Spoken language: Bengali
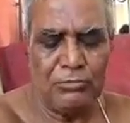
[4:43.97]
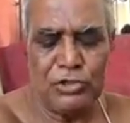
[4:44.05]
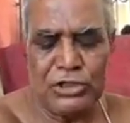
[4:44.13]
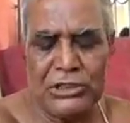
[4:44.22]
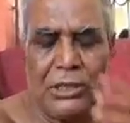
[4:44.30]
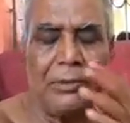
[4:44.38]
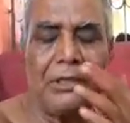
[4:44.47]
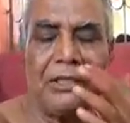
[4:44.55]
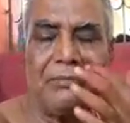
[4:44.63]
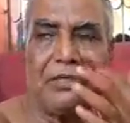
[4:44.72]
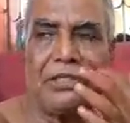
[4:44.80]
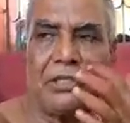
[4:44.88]

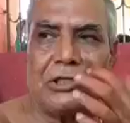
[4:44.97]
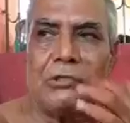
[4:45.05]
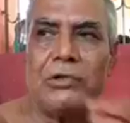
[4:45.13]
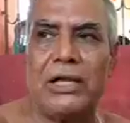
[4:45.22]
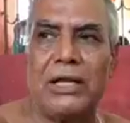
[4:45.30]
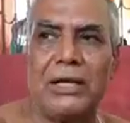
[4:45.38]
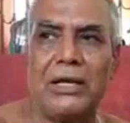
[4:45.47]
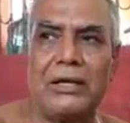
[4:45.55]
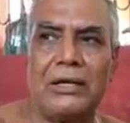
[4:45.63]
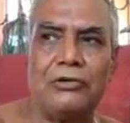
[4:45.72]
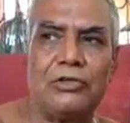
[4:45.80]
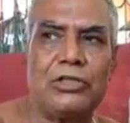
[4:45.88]
মুর্শিদাবাদের বেশ কিছু
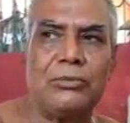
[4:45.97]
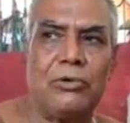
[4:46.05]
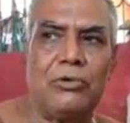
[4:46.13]
এলাকাটা হচ্ছে